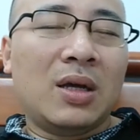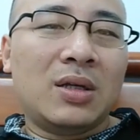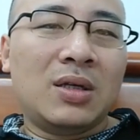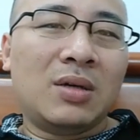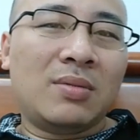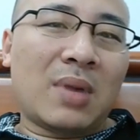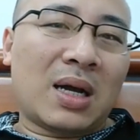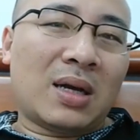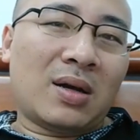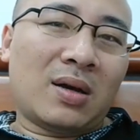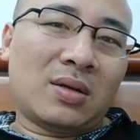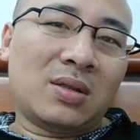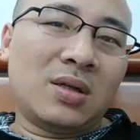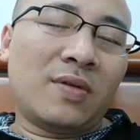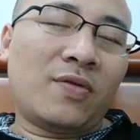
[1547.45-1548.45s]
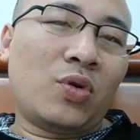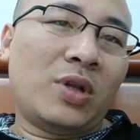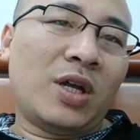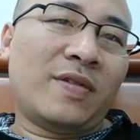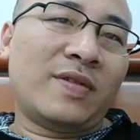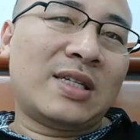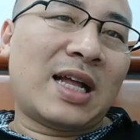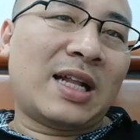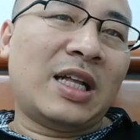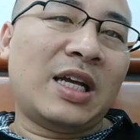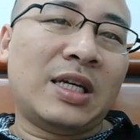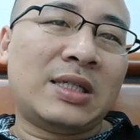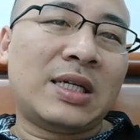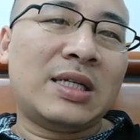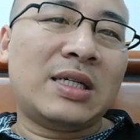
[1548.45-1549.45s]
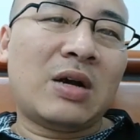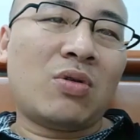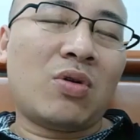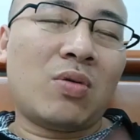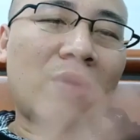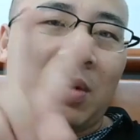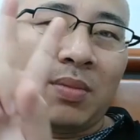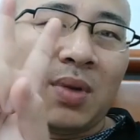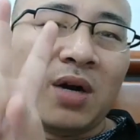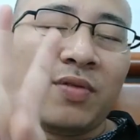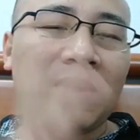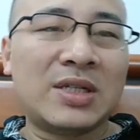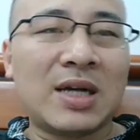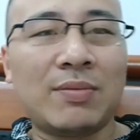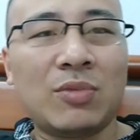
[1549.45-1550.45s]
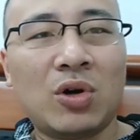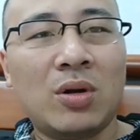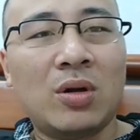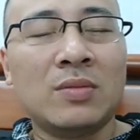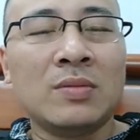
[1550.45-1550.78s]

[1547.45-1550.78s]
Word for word: Nhưng mà giữa phồn thể và giản thể chênh nhau có khoảng mười phần trăm thôi.